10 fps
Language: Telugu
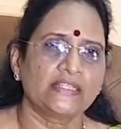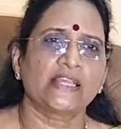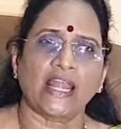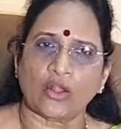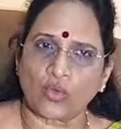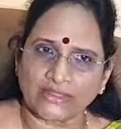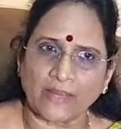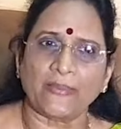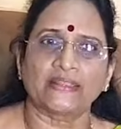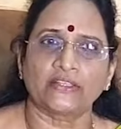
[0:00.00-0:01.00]
చాలా కొత్త
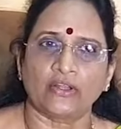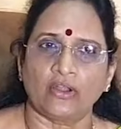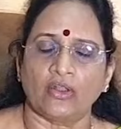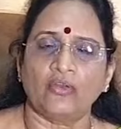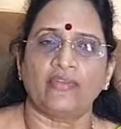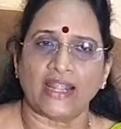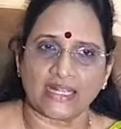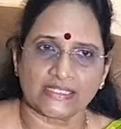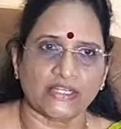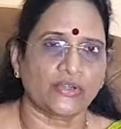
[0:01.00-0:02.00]
పద్ధతుల్లో
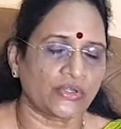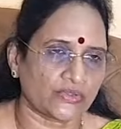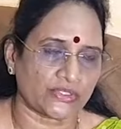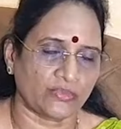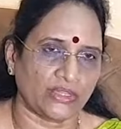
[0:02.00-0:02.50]
వెళ్లాల్సినటువంటి అవసరం